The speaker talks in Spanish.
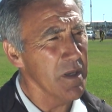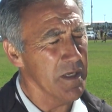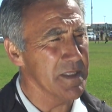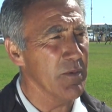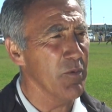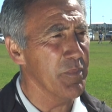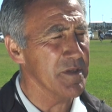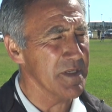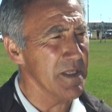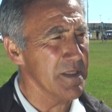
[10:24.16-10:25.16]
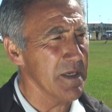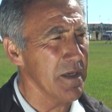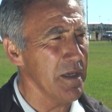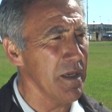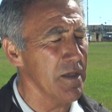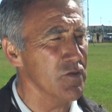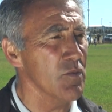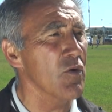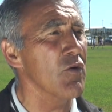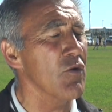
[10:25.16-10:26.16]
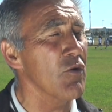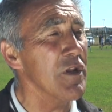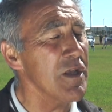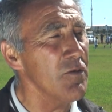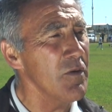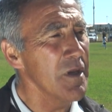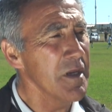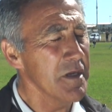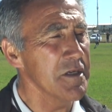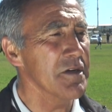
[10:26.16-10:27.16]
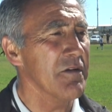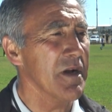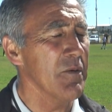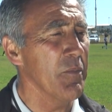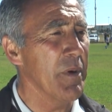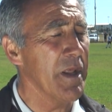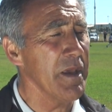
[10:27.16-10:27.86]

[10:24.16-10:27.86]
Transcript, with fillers: estamos presentes, eh, somos colocolinos y trabajamos para